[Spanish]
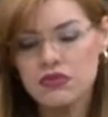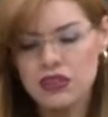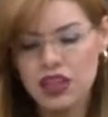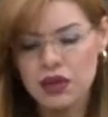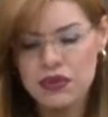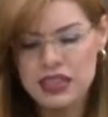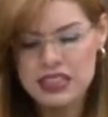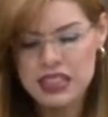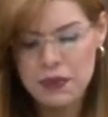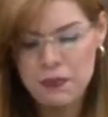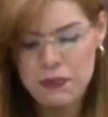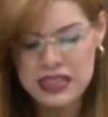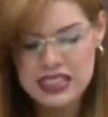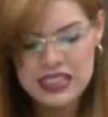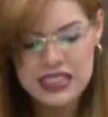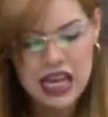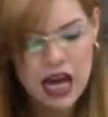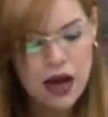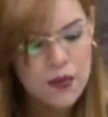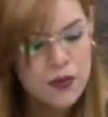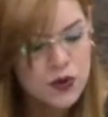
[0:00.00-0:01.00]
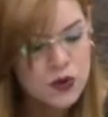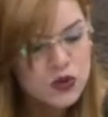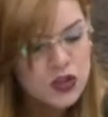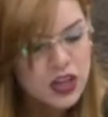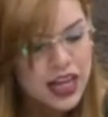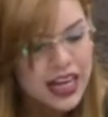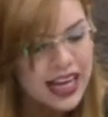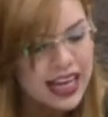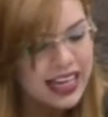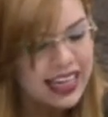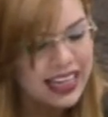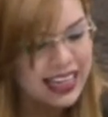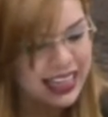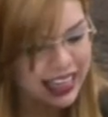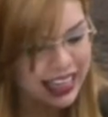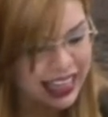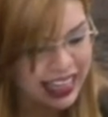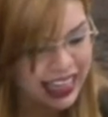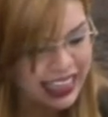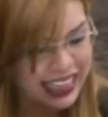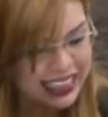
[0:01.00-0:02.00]
A veces pensamos
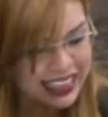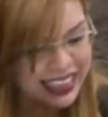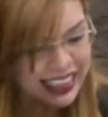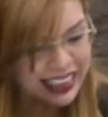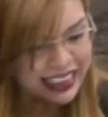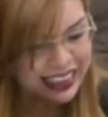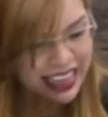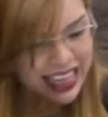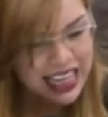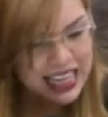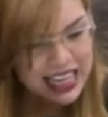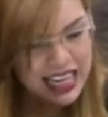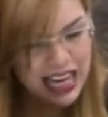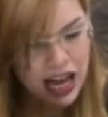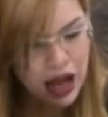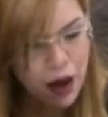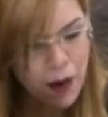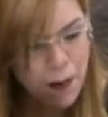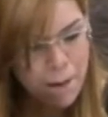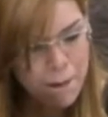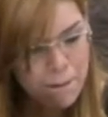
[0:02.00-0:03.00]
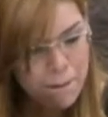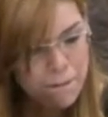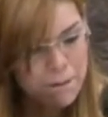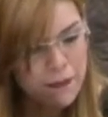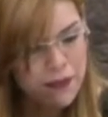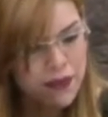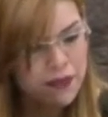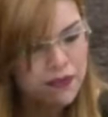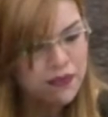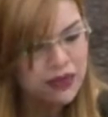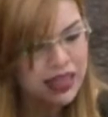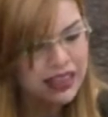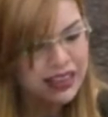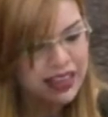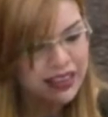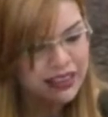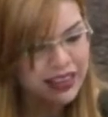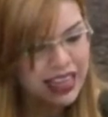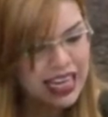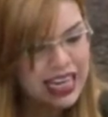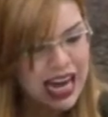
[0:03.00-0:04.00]
que el que tenga, mm, el
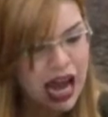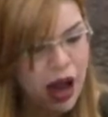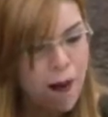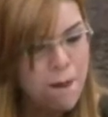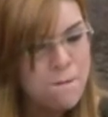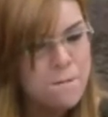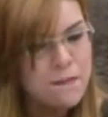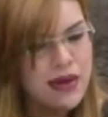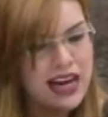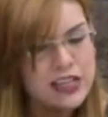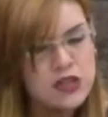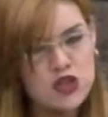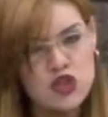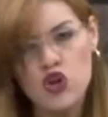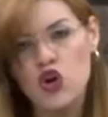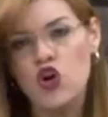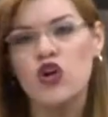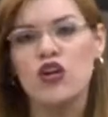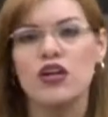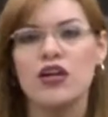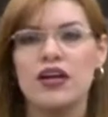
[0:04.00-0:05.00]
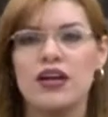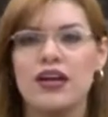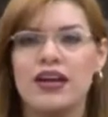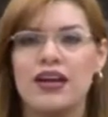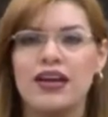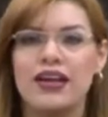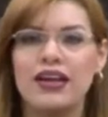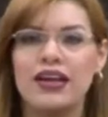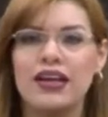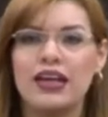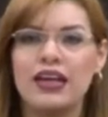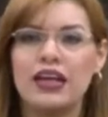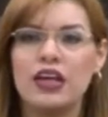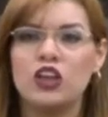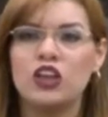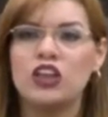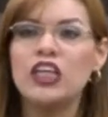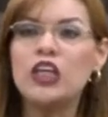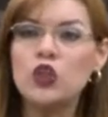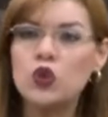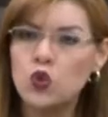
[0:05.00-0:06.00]
que tenga mayor
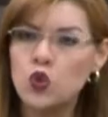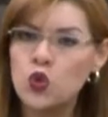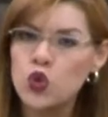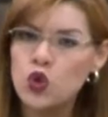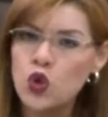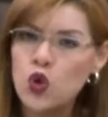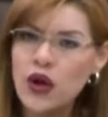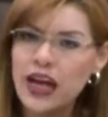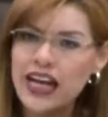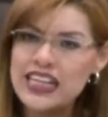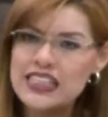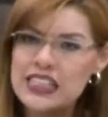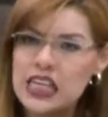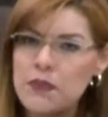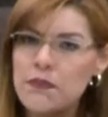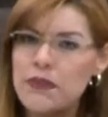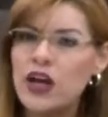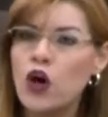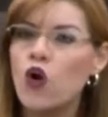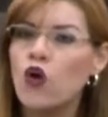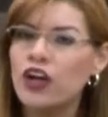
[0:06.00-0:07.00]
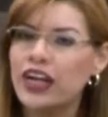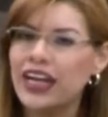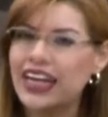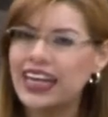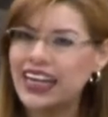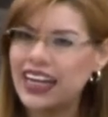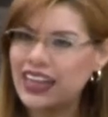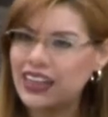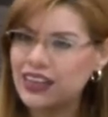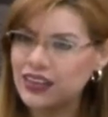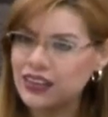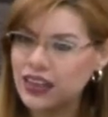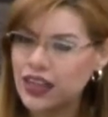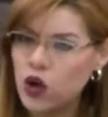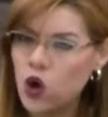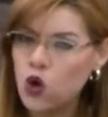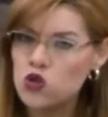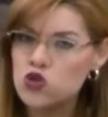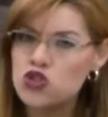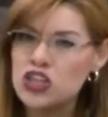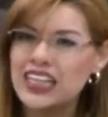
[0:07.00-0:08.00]
eh, título es el mejor
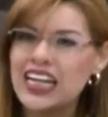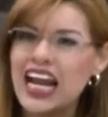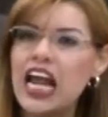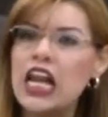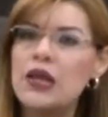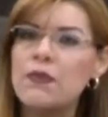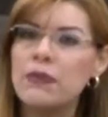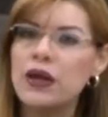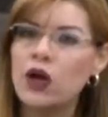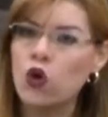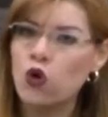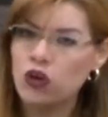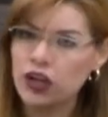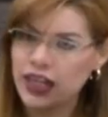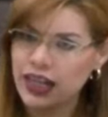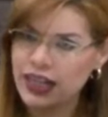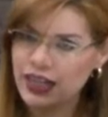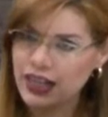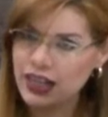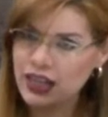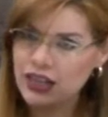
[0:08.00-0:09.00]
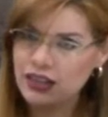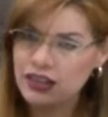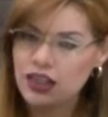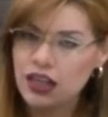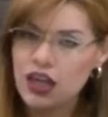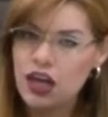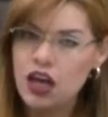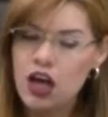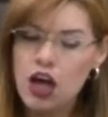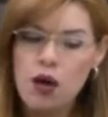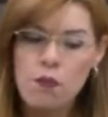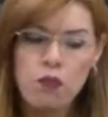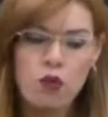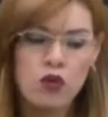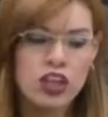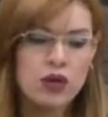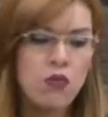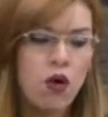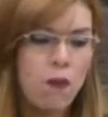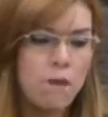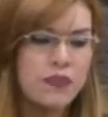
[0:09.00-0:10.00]
gerente o será el mejor gerente.
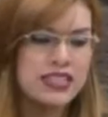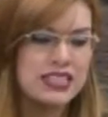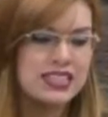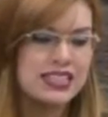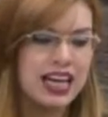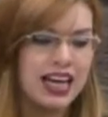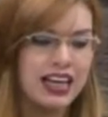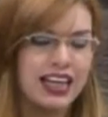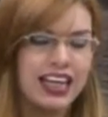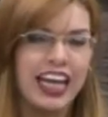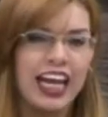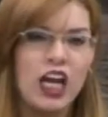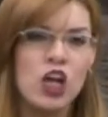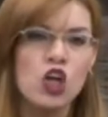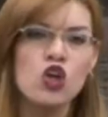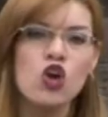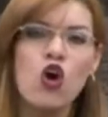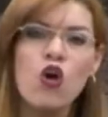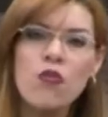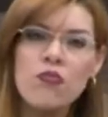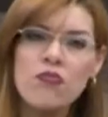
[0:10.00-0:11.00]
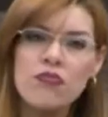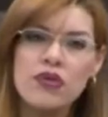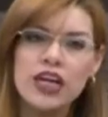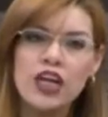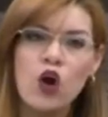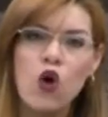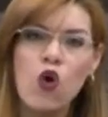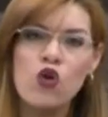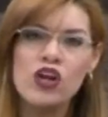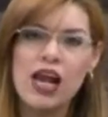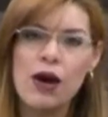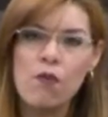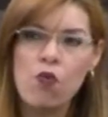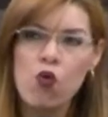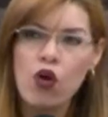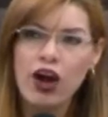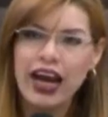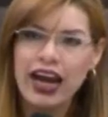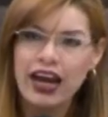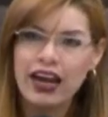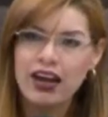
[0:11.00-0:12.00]
Podemos pensar que el hombre o la
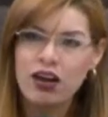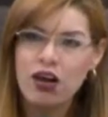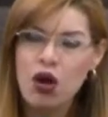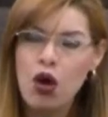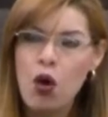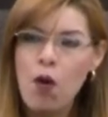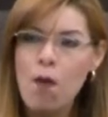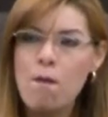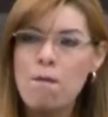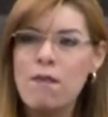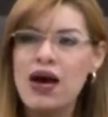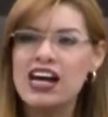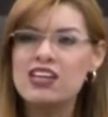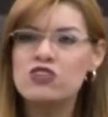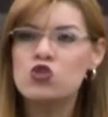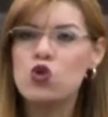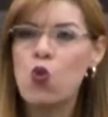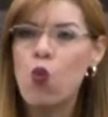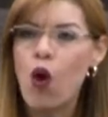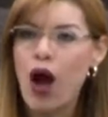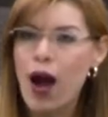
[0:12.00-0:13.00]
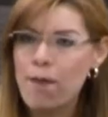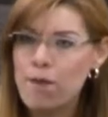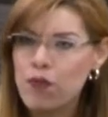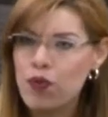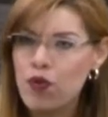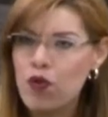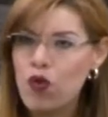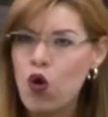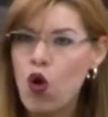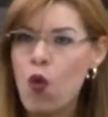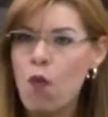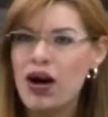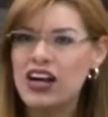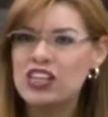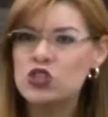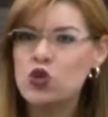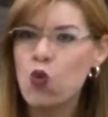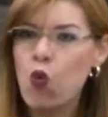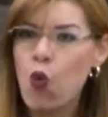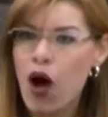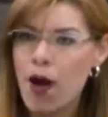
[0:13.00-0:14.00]
mujer más guapo o
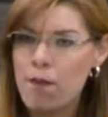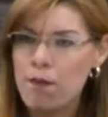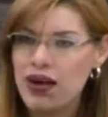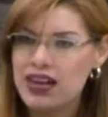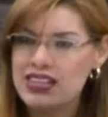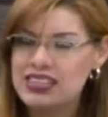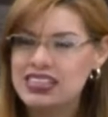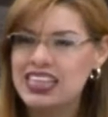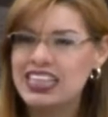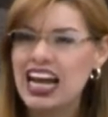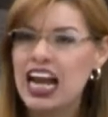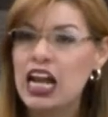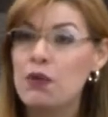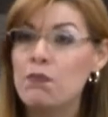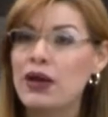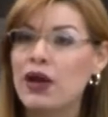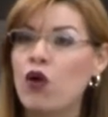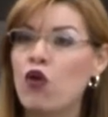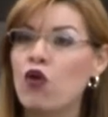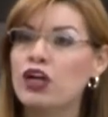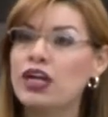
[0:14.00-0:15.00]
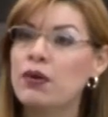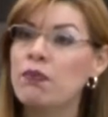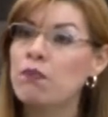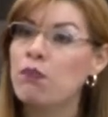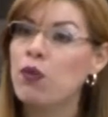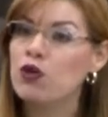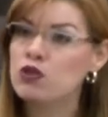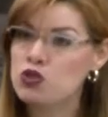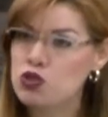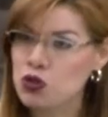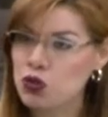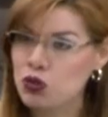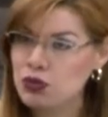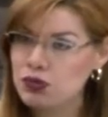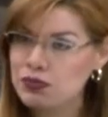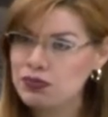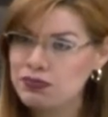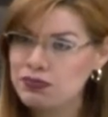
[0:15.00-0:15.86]
más guapa será el mejor esposo.